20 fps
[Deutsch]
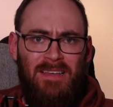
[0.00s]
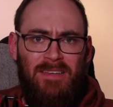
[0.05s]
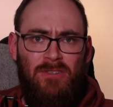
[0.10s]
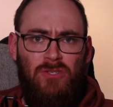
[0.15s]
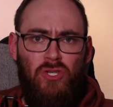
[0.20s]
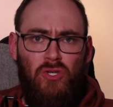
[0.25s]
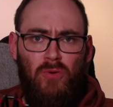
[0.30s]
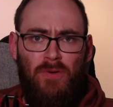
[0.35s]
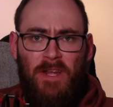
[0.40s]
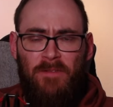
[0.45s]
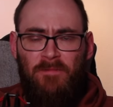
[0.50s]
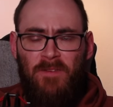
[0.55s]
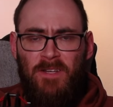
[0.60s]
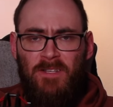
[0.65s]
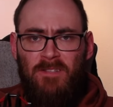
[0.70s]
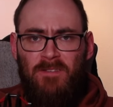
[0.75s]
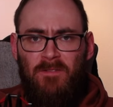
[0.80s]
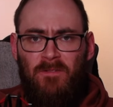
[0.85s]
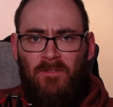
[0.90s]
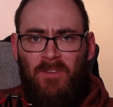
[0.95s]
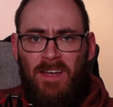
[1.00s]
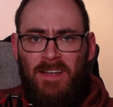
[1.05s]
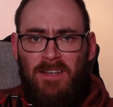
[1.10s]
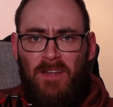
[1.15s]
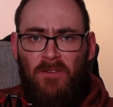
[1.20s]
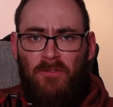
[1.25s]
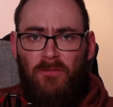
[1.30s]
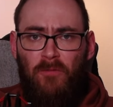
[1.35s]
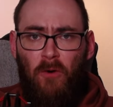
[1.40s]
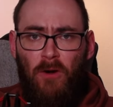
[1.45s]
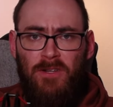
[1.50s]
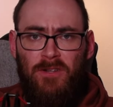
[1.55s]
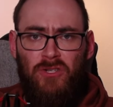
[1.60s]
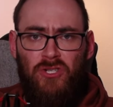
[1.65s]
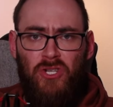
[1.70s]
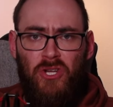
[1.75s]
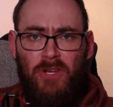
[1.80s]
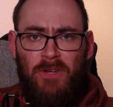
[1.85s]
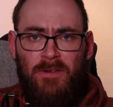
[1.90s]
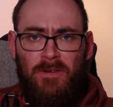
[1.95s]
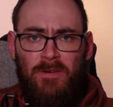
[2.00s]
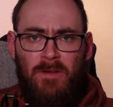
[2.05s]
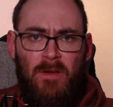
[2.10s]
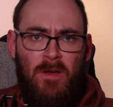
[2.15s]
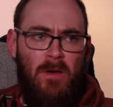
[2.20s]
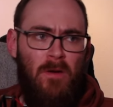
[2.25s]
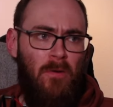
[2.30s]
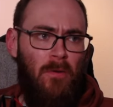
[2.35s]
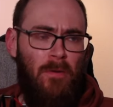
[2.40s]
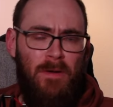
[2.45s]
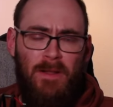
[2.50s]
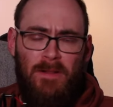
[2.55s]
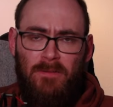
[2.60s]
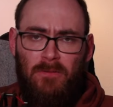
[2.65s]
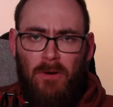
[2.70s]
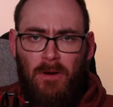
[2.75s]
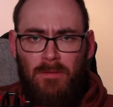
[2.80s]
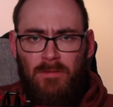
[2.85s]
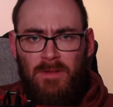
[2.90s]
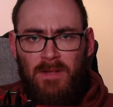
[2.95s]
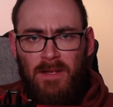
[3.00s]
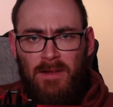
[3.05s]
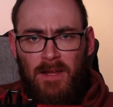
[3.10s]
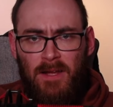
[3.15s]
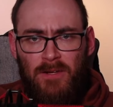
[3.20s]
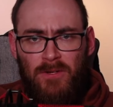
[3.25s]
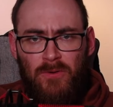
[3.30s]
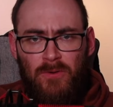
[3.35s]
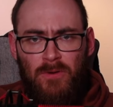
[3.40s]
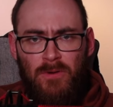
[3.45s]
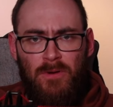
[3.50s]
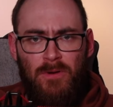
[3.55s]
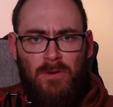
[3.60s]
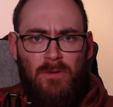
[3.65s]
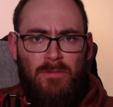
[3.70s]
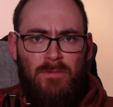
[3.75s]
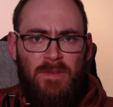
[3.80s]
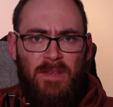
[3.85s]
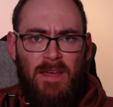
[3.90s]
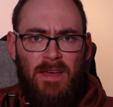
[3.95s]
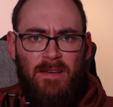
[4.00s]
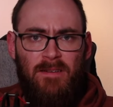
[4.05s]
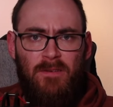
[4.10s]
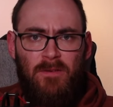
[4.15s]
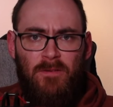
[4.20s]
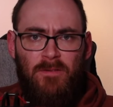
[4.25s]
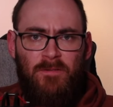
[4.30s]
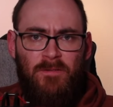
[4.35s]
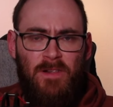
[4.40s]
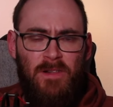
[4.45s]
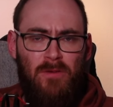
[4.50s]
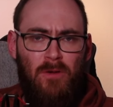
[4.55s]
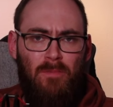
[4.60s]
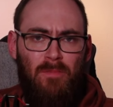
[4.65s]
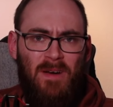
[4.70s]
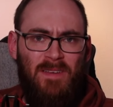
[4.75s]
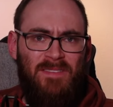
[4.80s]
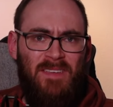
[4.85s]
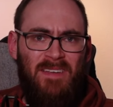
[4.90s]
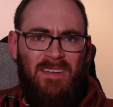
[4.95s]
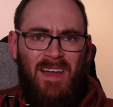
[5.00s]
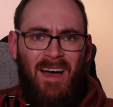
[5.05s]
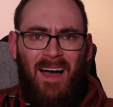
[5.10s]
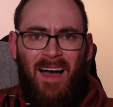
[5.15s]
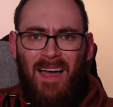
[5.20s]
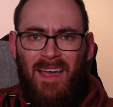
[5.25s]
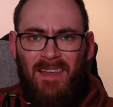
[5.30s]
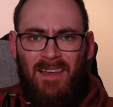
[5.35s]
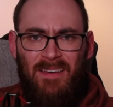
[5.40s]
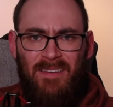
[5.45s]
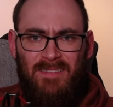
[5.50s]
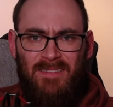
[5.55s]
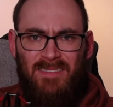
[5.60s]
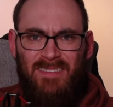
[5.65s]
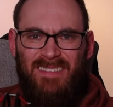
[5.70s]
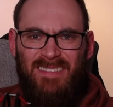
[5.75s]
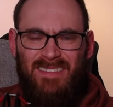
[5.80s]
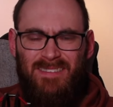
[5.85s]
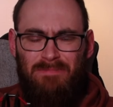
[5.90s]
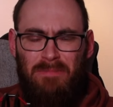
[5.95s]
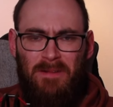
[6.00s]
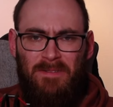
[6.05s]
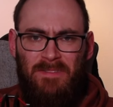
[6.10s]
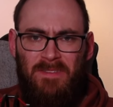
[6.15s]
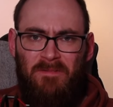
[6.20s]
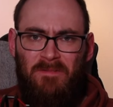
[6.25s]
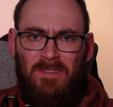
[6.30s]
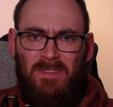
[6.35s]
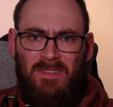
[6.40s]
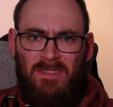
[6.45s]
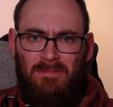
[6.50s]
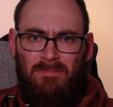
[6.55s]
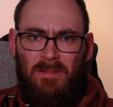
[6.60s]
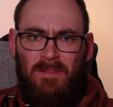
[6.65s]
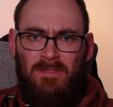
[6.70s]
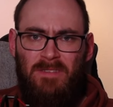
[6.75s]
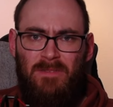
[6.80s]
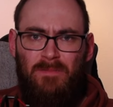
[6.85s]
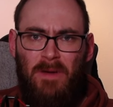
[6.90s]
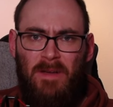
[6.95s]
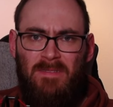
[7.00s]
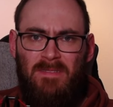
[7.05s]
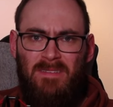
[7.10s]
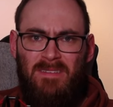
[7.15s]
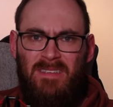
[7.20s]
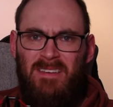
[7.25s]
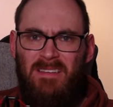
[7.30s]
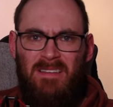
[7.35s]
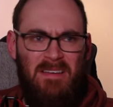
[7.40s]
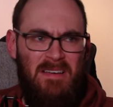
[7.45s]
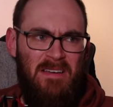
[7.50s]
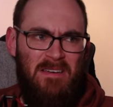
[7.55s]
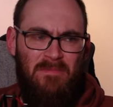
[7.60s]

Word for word: ist schon etwas weiter fortgeschritten und jetzt kommt hier der Dödel um die Ecke und will nochmal seine Highlights in 2024 präsentieren.